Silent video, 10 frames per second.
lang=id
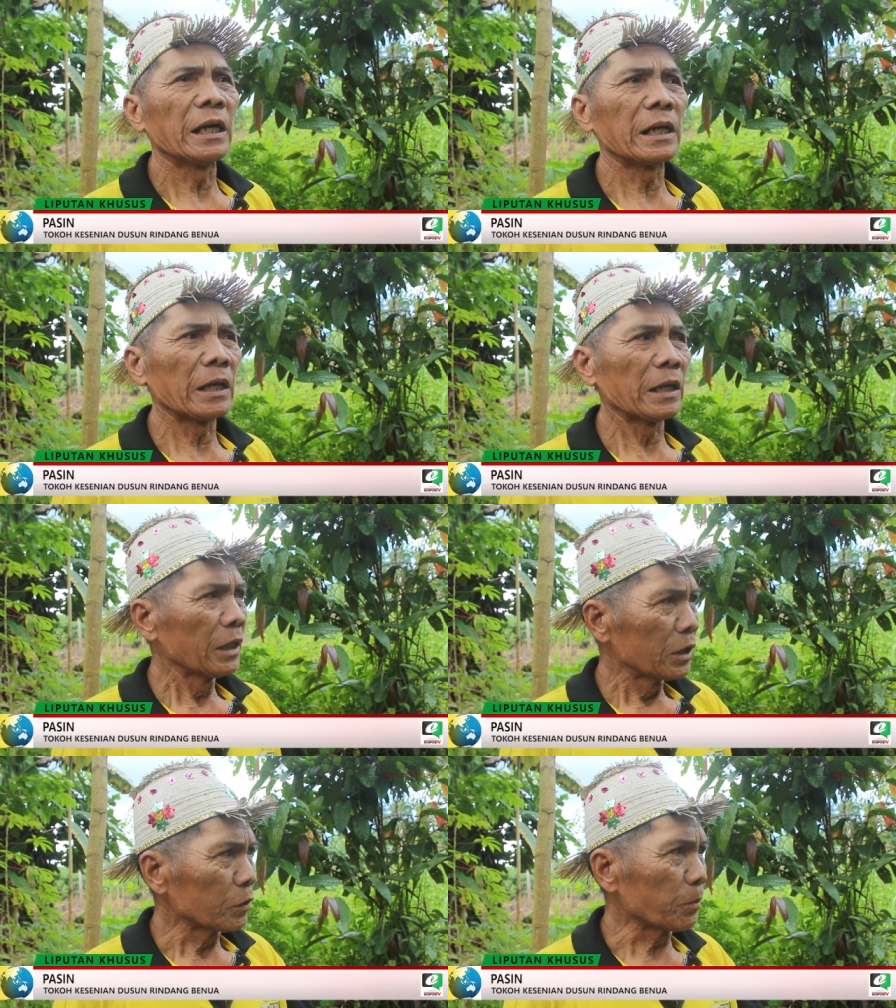uh,
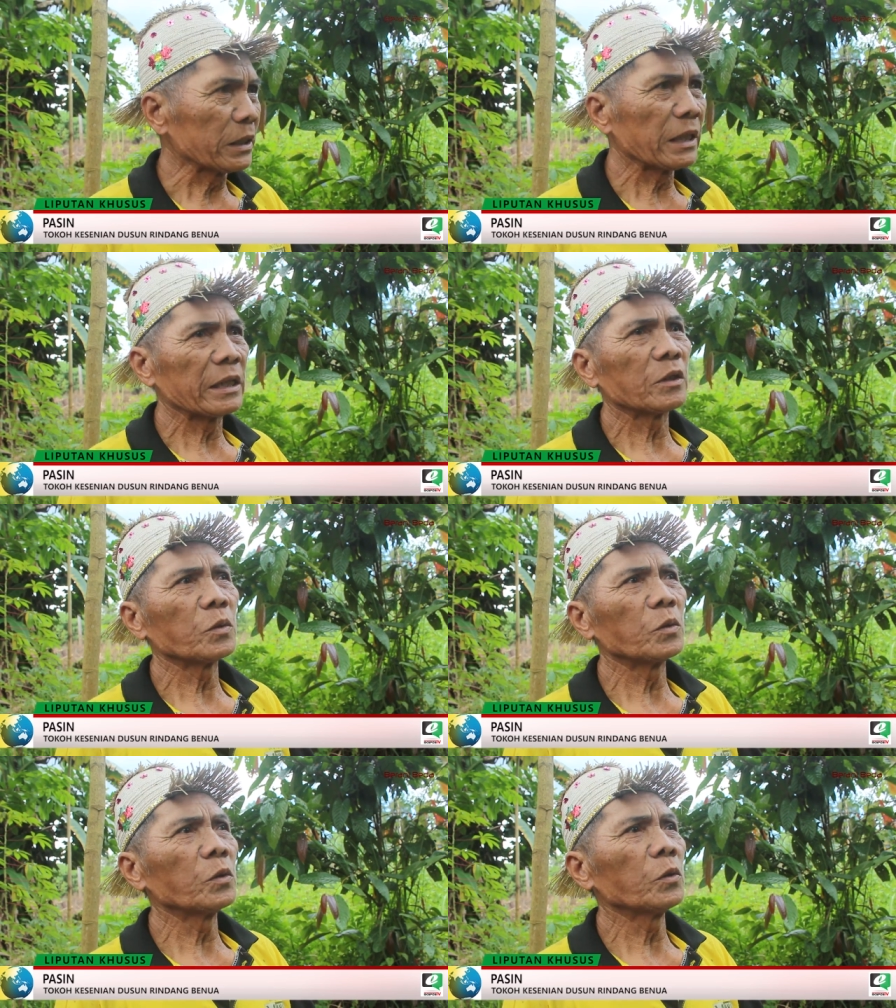supaya
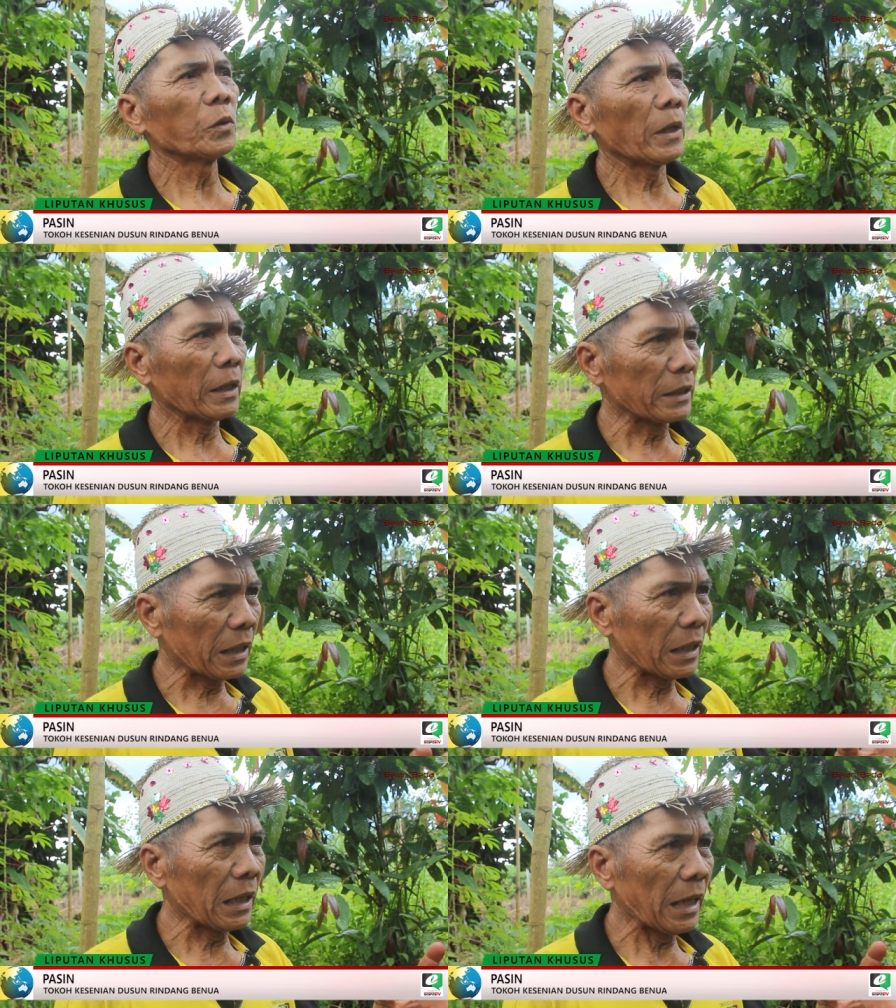itu
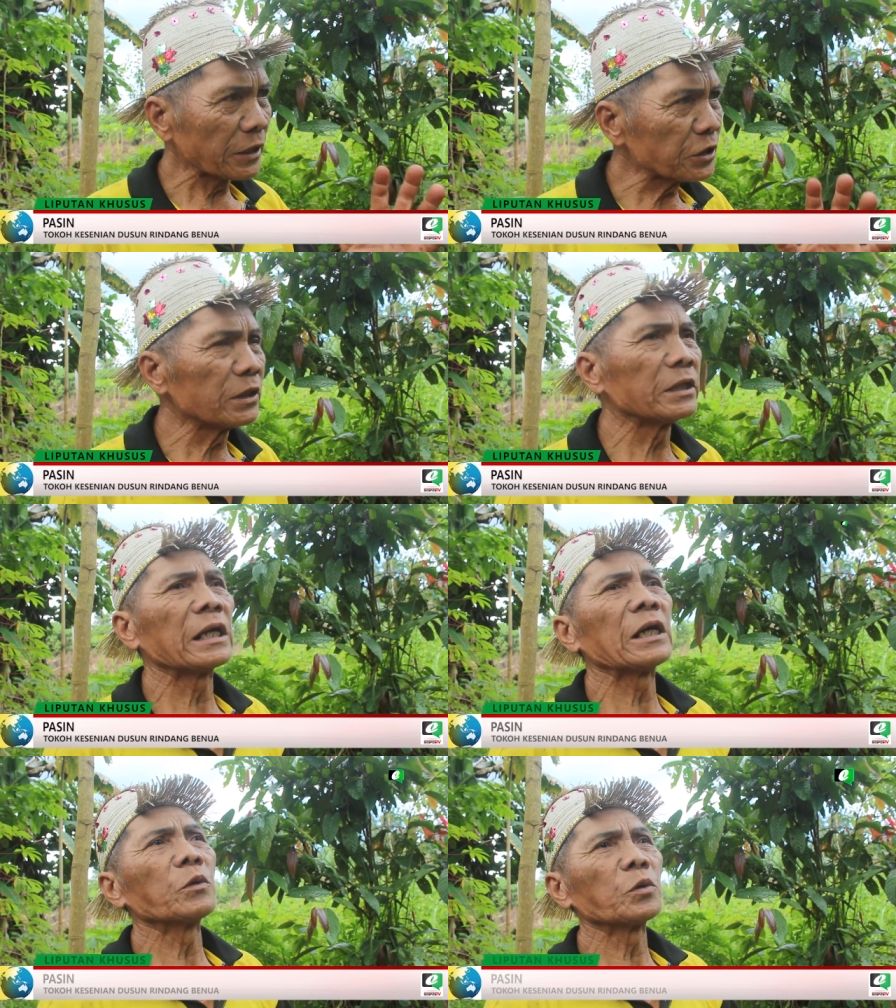ada
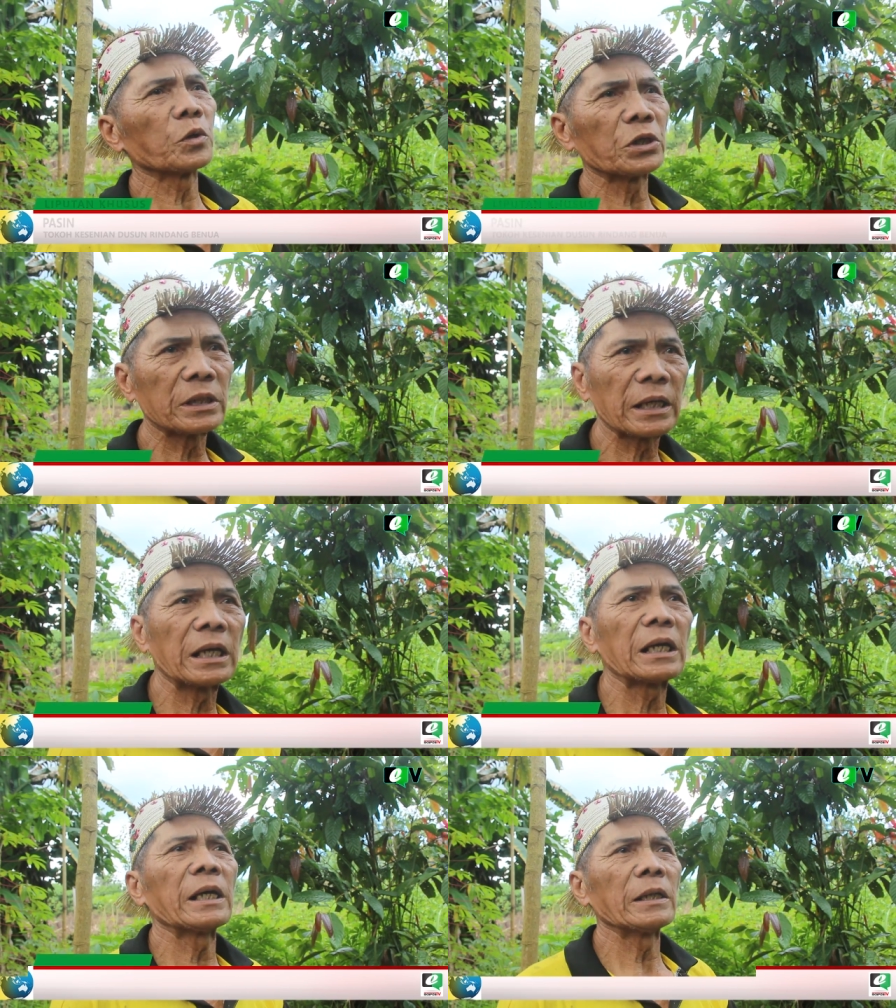hasilnya untuk
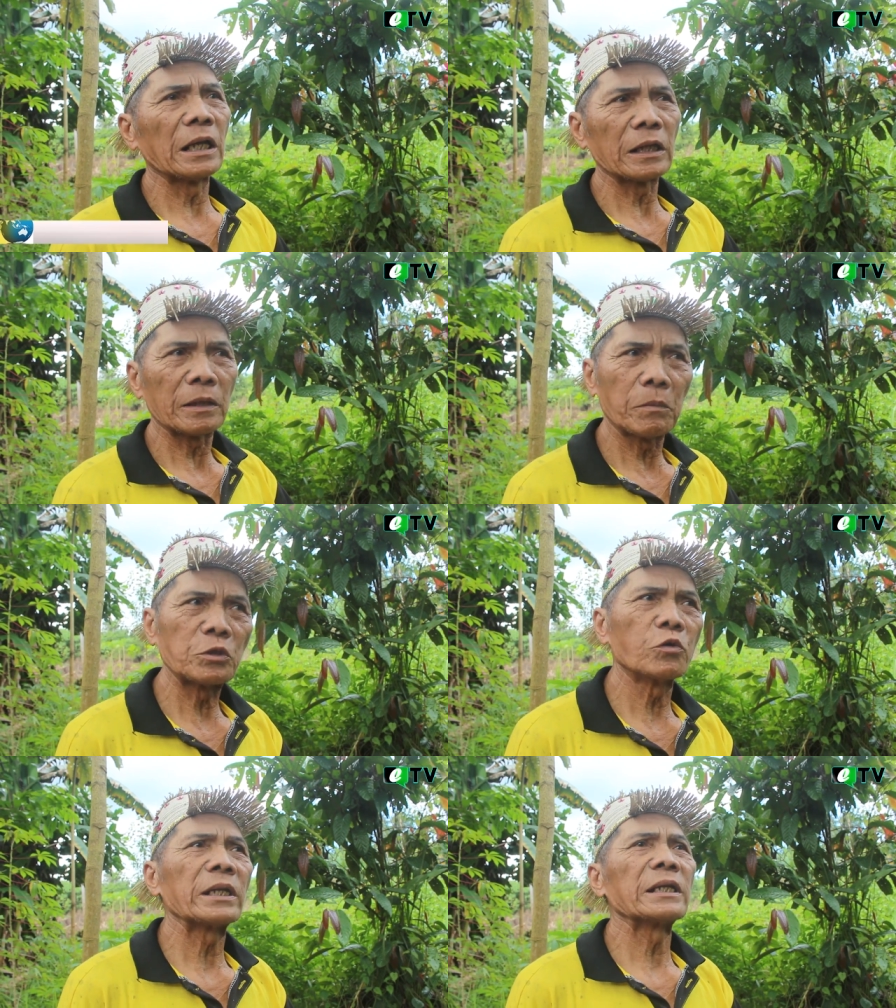kita dan
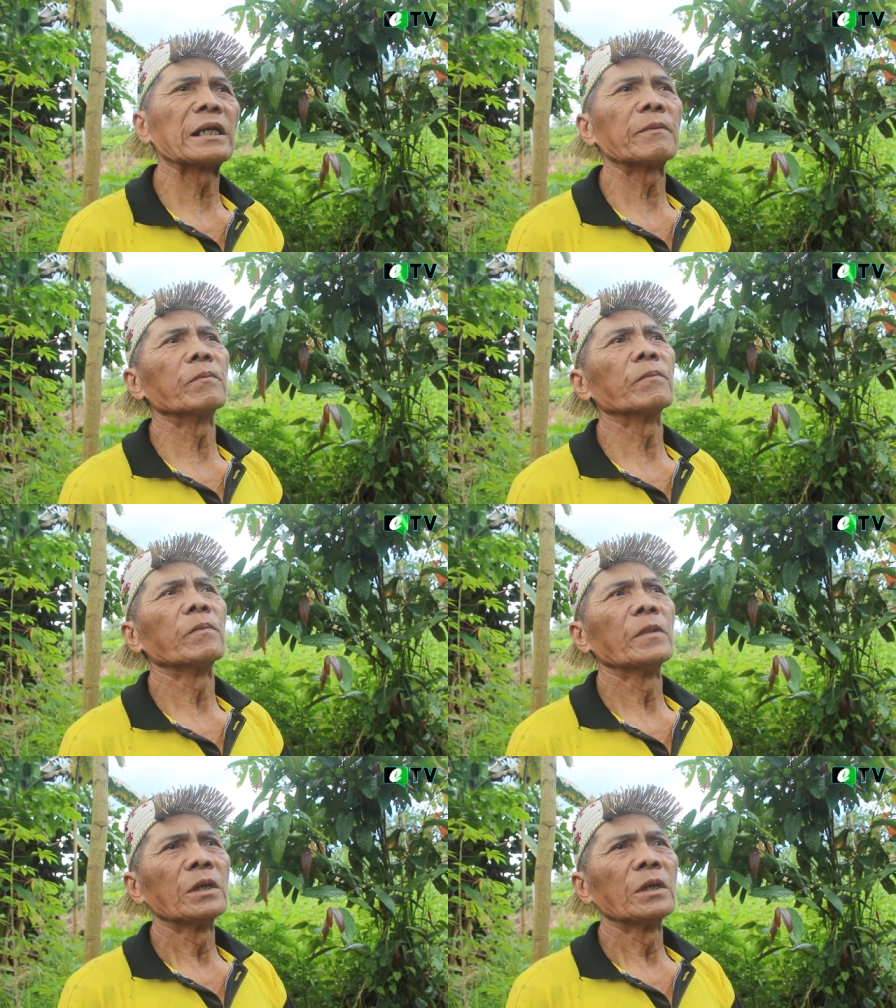kemajuan dalam